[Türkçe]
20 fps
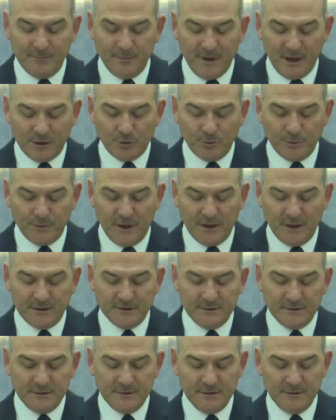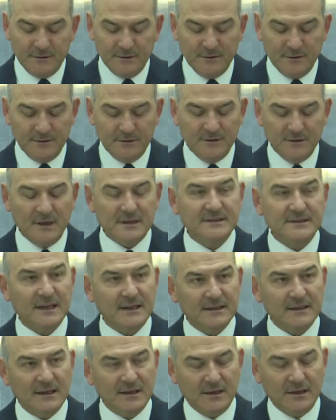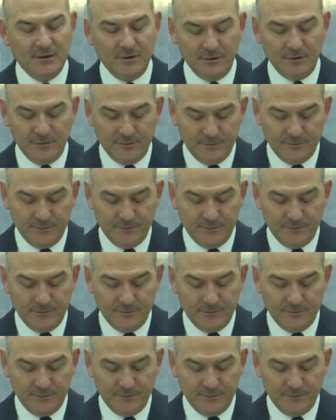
mektuplar, destekler geliyor.